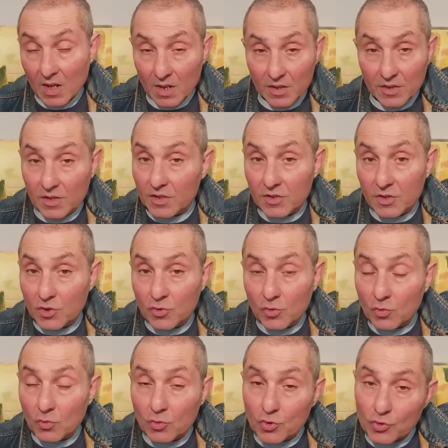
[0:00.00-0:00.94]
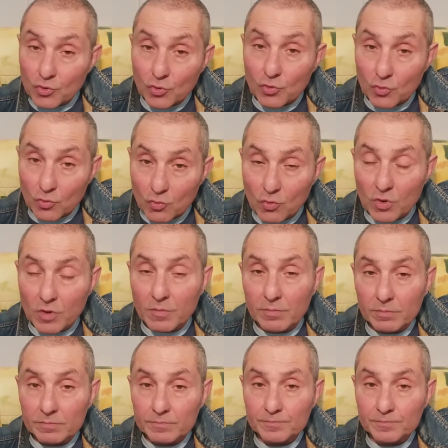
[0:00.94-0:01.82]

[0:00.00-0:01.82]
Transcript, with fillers: Есть еще кое-что другое.